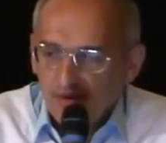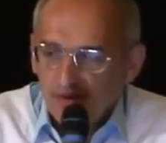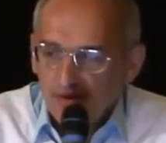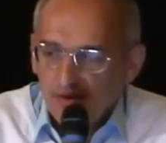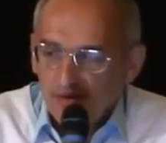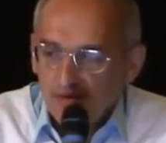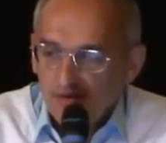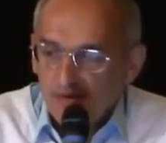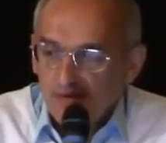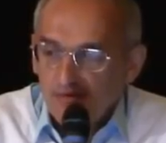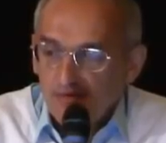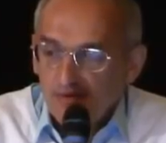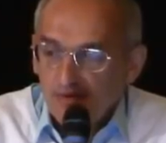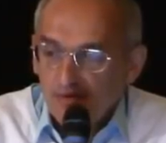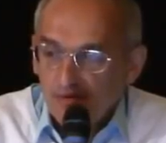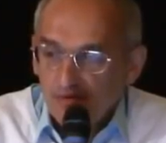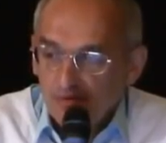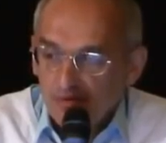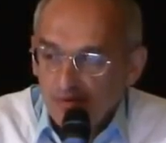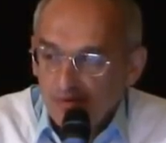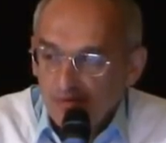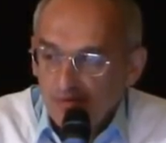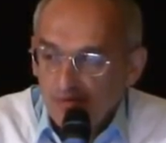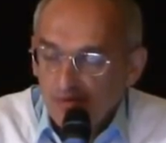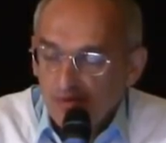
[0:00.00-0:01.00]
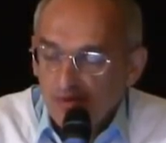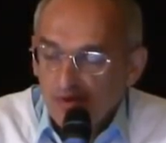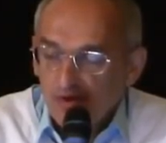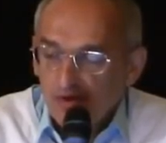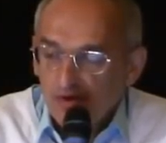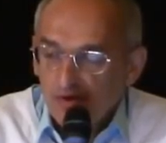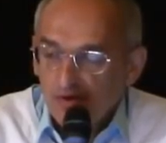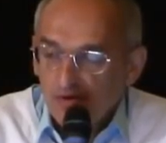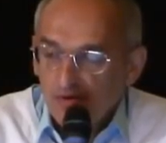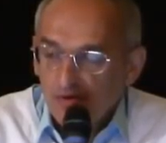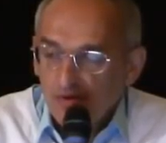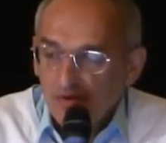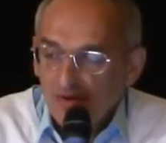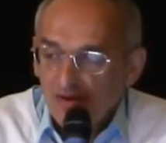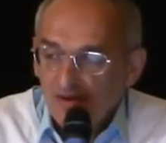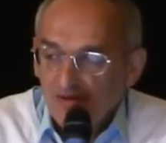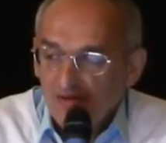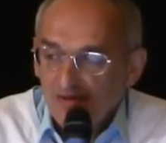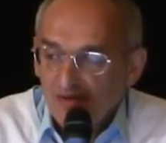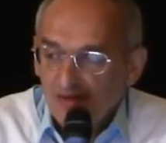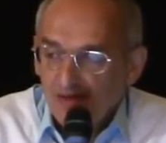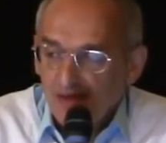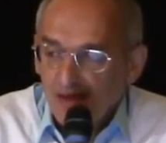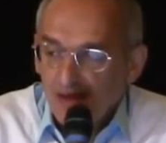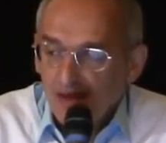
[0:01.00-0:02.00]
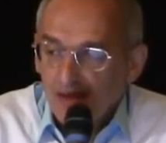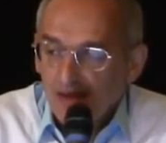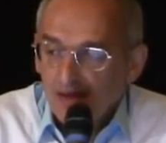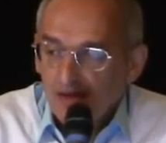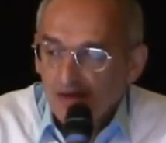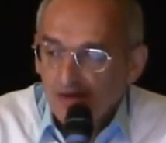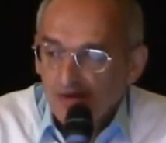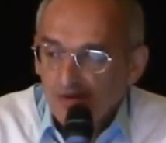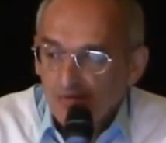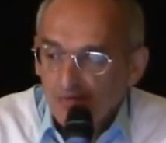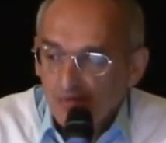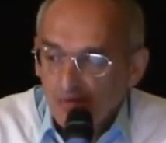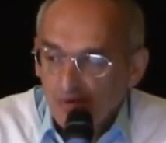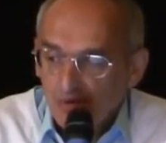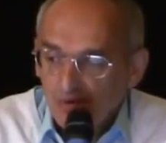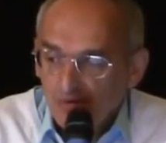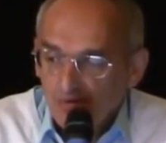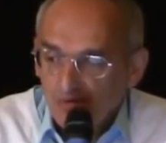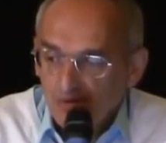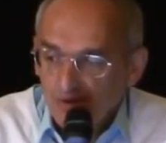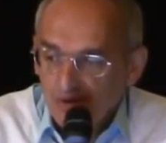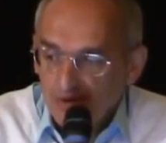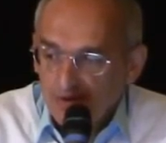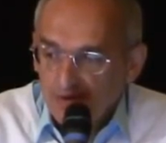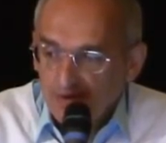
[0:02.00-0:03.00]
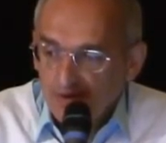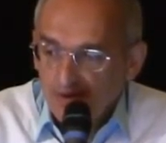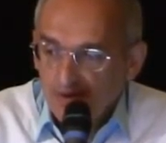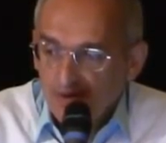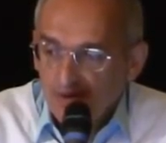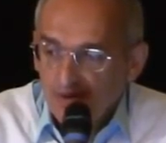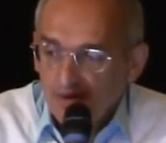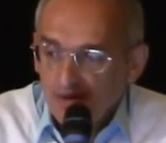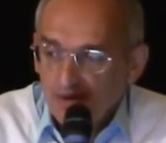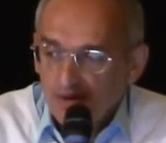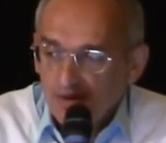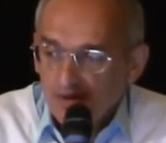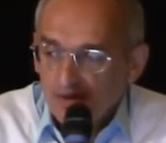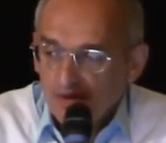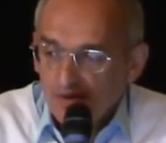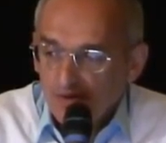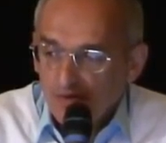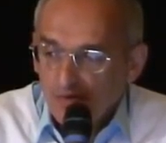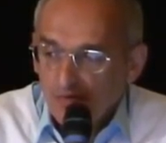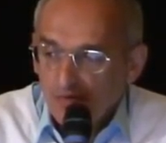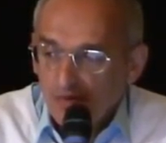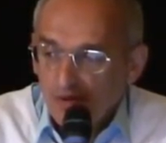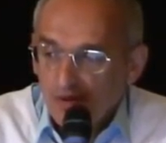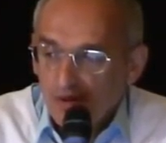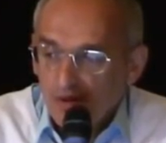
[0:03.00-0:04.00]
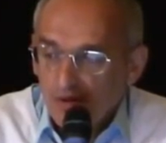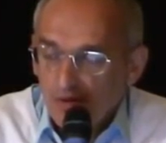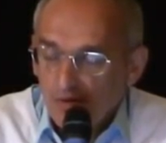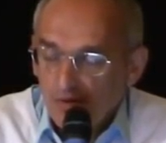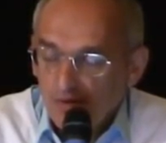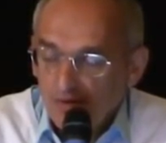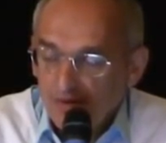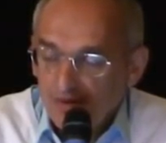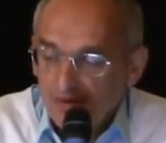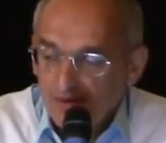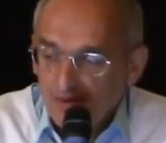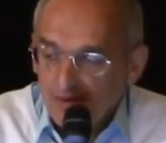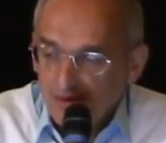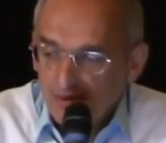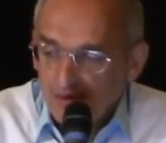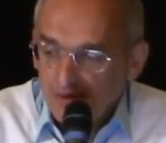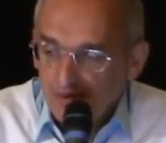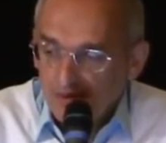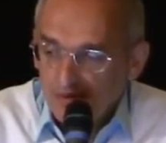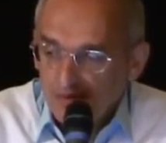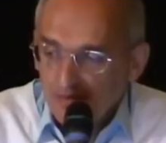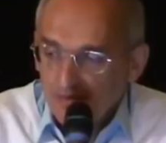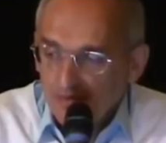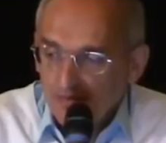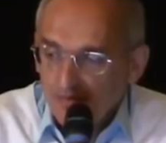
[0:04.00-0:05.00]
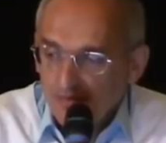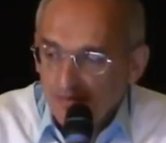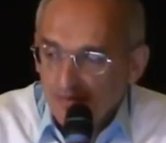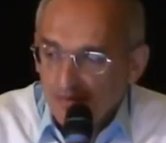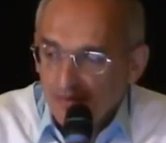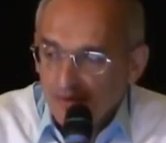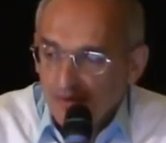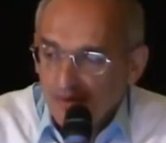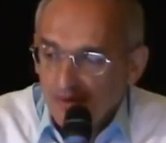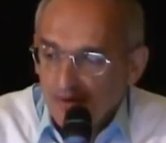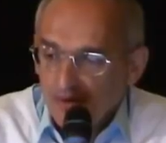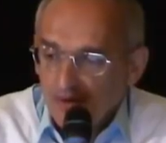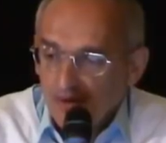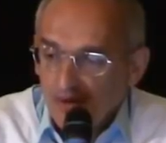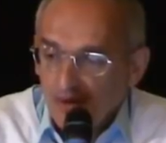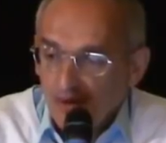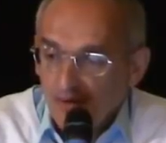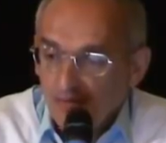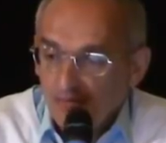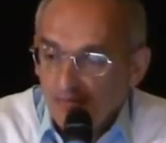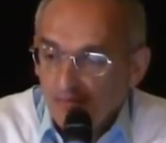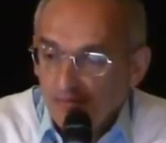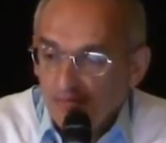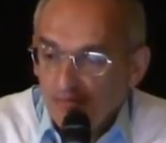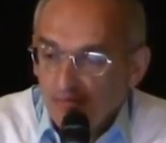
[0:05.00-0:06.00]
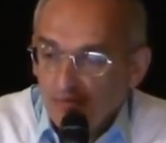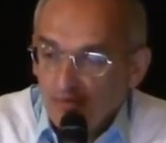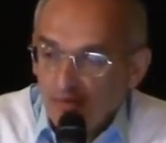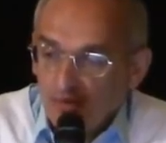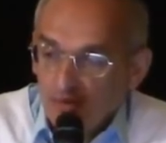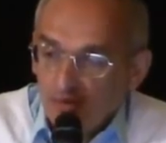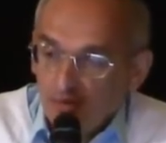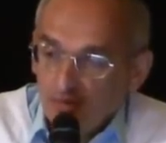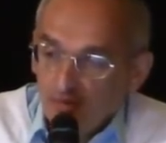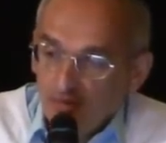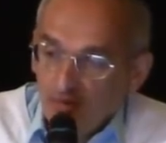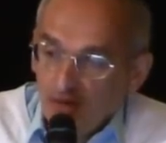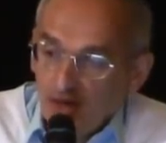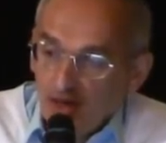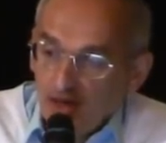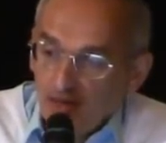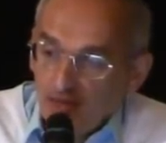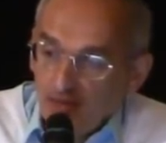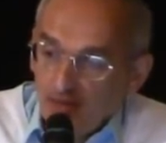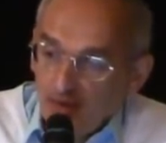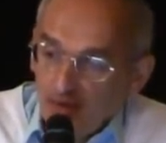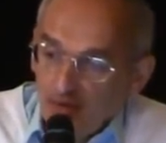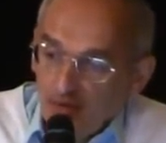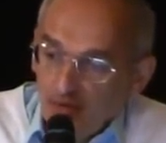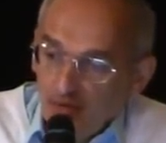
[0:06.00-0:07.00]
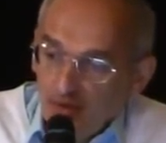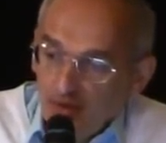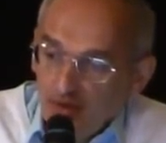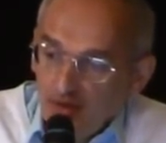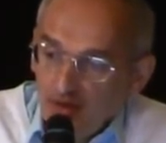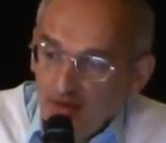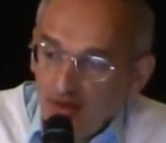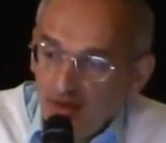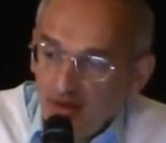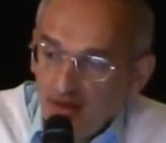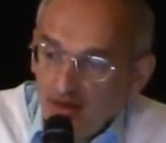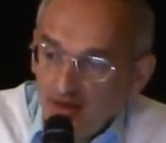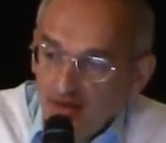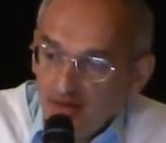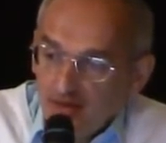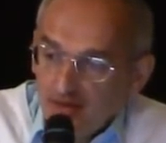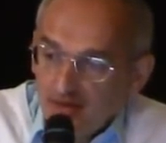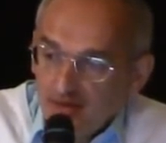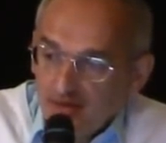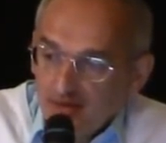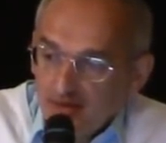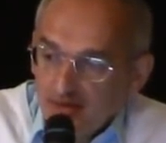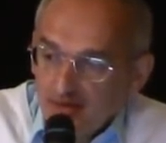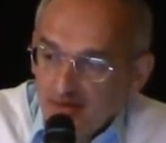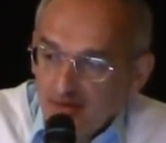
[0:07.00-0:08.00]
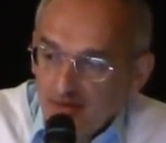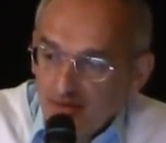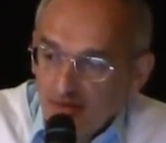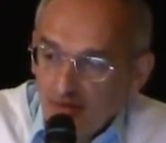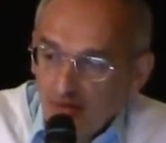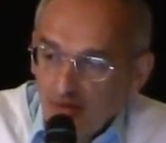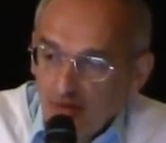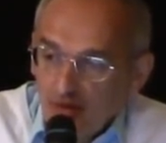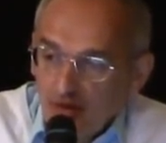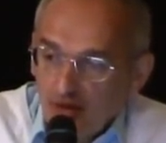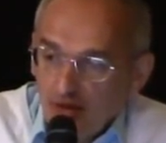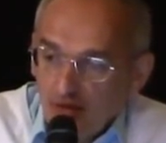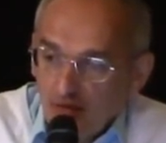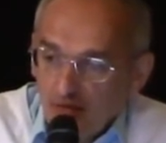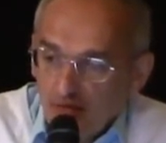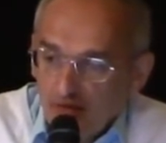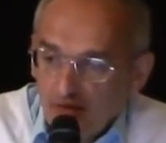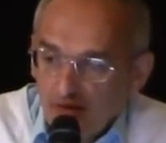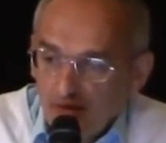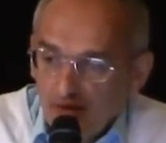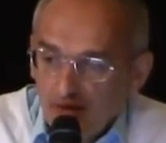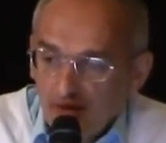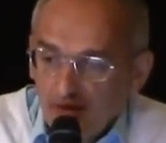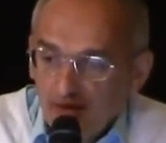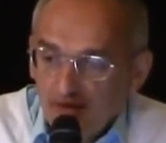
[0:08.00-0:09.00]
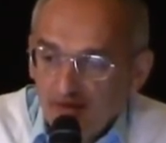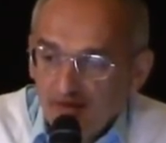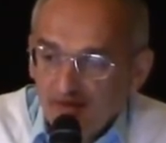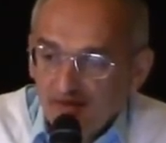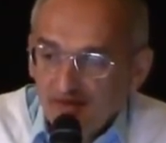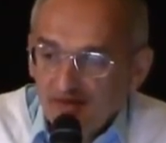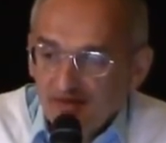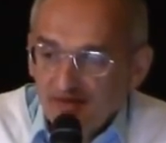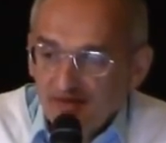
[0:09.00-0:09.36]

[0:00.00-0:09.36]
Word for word: Если вы чувствуете, что не хватает чего-то в жизни, чтобы дало силы, там парень полюбил, раз, другая увела,